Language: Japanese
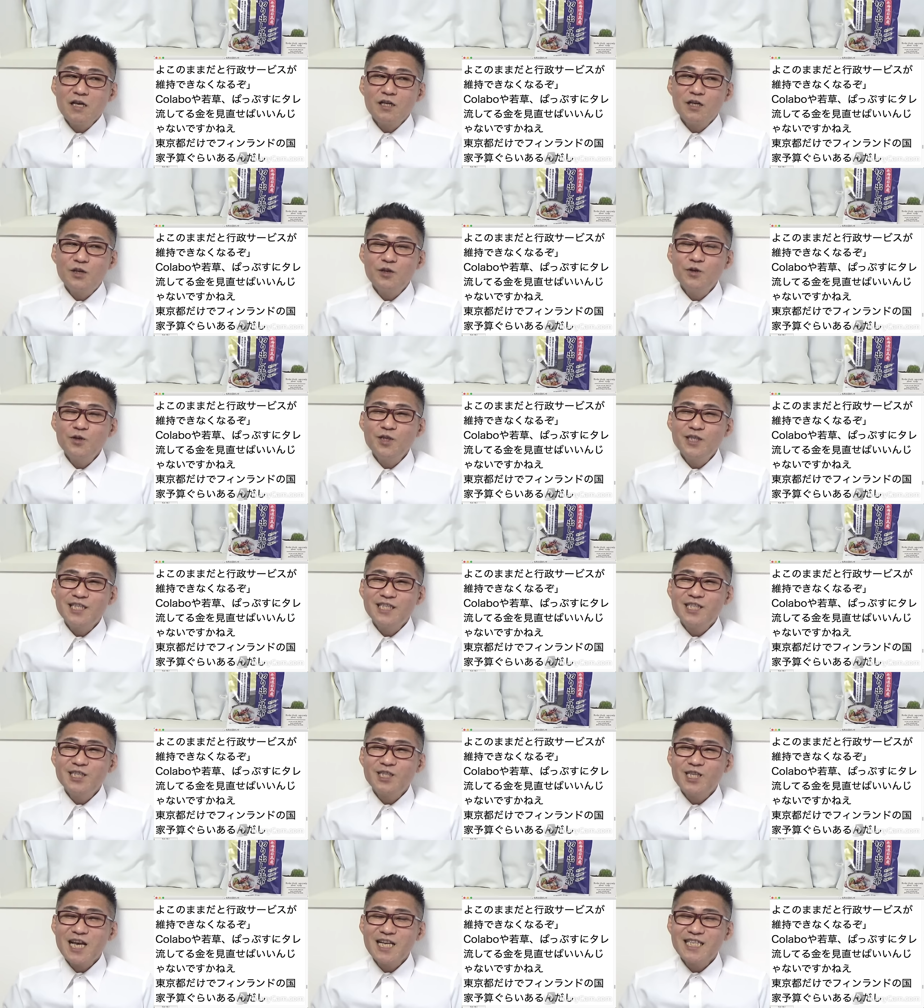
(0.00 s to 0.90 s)
流
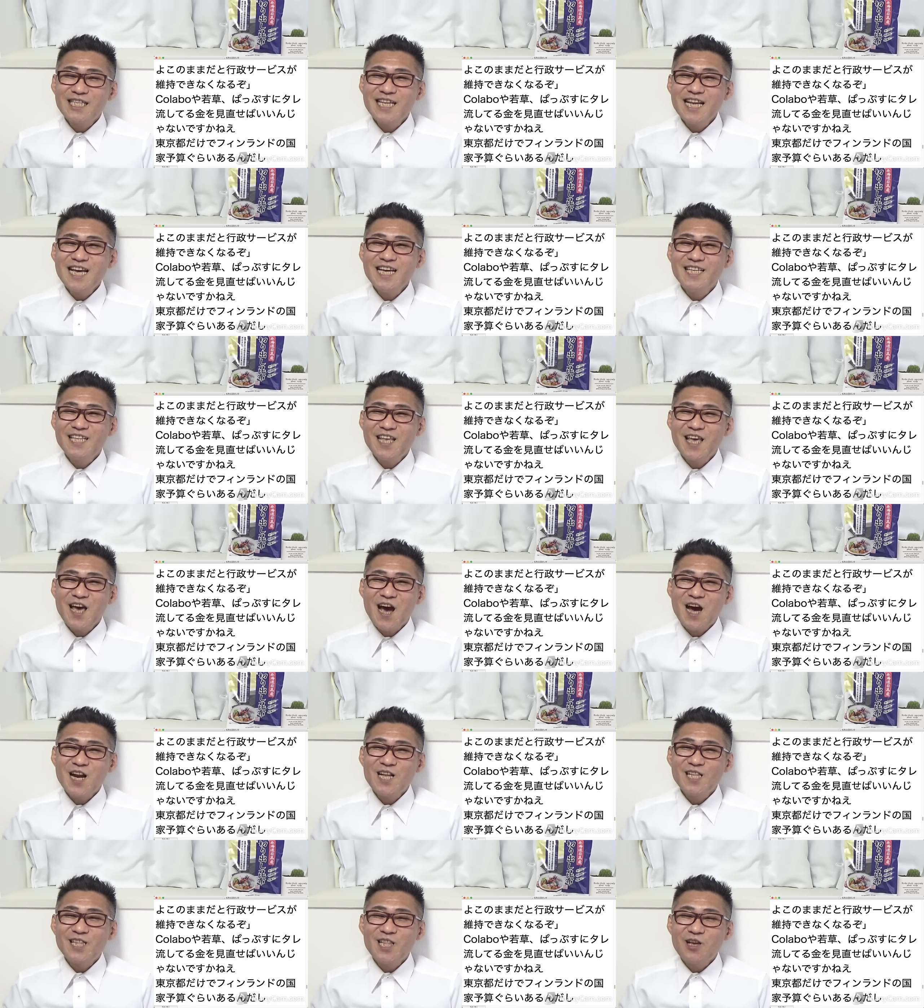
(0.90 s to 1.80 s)
出させないで
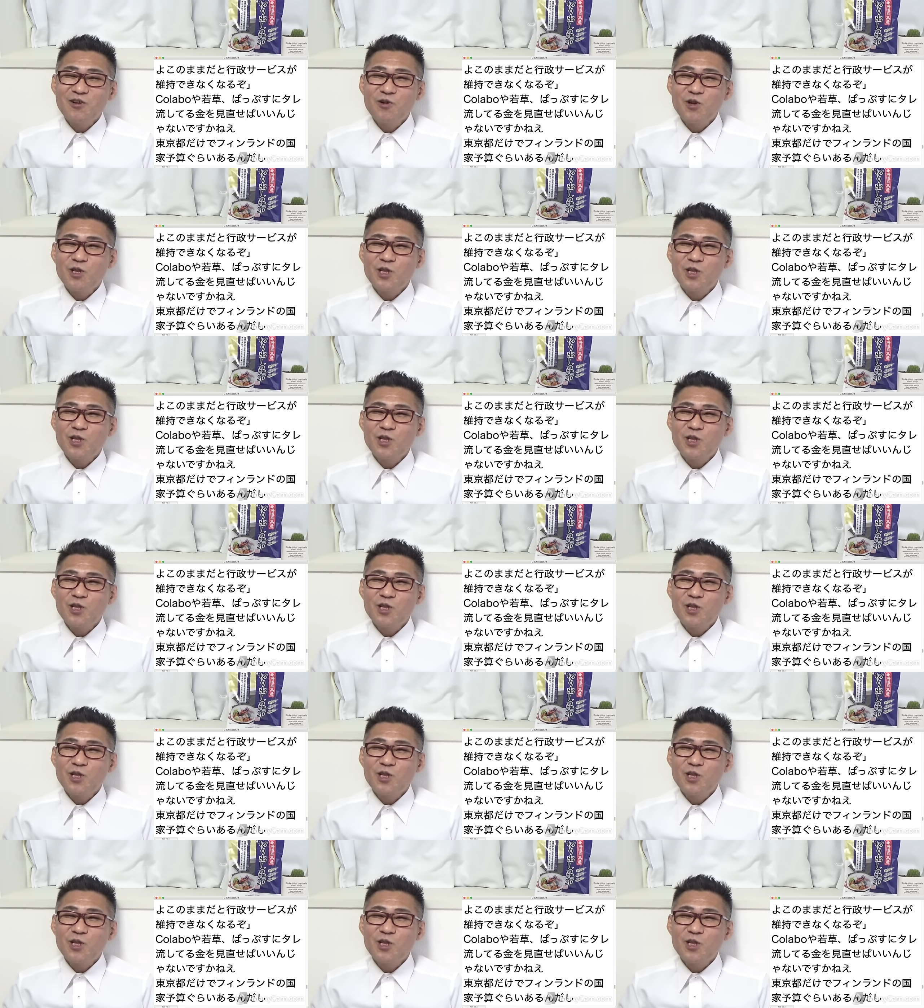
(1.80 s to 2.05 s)
払ってく